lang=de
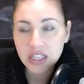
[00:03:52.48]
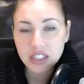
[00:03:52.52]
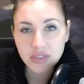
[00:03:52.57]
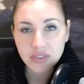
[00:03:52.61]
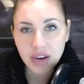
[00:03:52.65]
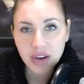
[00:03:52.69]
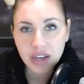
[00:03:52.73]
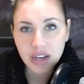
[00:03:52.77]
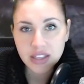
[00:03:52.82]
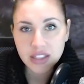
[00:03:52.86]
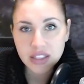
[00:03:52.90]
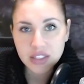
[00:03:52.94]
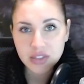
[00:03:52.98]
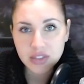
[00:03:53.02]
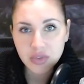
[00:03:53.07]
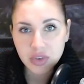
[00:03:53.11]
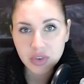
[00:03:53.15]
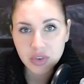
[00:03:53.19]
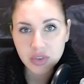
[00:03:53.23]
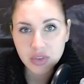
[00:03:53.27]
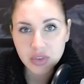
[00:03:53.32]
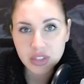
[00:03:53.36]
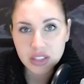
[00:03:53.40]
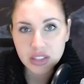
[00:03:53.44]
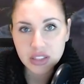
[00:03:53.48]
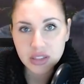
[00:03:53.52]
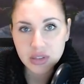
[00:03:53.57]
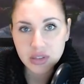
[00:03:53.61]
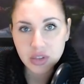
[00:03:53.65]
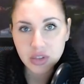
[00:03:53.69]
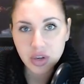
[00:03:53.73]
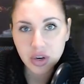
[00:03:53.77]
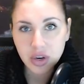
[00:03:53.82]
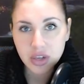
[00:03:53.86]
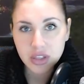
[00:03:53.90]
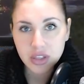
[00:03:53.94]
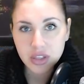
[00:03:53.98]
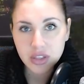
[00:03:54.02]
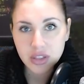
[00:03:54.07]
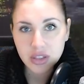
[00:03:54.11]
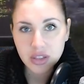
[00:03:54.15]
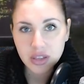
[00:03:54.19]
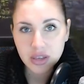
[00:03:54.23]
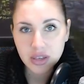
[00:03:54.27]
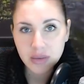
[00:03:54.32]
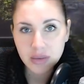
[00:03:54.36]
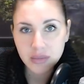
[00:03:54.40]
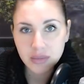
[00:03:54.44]
Ich war jetzt vor kurzem in
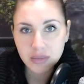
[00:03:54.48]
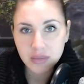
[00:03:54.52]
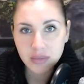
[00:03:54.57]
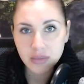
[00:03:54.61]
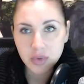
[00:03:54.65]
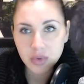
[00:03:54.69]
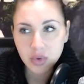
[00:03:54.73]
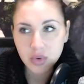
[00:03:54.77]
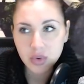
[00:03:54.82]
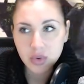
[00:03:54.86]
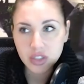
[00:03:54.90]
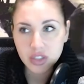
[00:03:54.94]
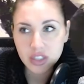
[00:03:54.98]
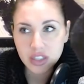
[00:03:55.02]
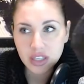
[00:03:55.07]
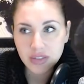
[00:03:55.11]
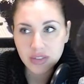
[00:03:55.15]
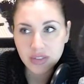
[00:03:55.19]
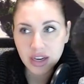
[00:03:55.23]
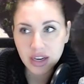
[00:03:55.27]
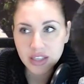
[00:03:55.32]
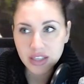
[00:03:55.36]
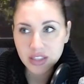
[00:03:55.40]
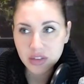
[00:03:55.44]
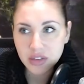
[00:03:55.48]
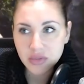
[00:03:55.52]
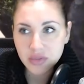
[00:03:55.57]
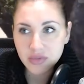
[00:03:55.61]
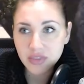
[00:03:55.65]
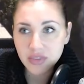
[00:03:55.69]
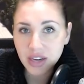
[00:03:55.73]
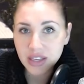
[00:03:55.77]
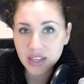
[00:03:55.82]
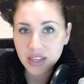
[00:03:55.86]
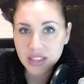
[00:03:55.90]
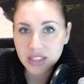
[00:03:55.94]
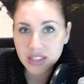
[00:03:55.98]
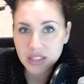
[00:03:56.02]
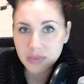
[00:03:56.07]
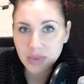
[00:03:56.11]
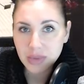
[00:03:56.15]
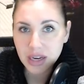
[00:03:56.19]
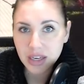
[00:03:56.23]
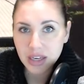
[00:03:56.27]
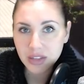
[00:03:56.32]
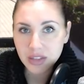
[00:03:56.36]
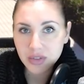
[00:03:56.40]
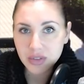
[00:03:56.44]
Köln ähm, und da war ich auf dem
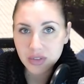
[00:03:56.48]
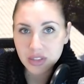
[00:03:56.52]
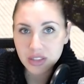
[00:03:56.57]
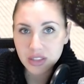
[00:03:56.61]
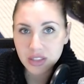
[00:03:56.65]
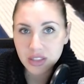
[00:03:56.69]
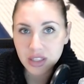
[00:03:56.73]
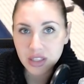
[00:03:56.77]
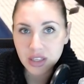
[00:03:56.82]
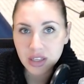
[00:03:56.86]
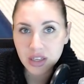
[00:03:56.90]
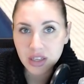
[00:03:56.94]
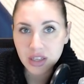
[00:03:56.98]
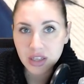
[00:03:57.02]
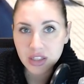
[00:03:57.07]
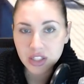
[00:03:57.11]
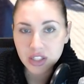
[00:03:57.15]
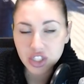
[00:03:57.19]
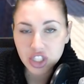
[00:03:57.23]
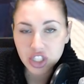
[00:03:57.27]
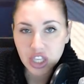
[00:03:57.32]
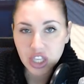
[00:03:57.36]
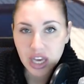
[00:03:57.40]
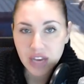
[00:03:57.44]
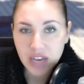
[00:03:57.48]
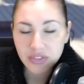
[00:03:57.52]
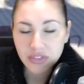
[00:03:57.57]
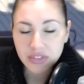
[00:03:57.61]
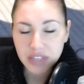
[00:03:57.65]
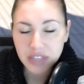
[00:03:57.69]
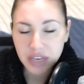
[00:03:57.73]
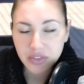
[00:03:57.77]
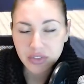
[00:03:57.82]
Weihnachtsmarkt und die Strafe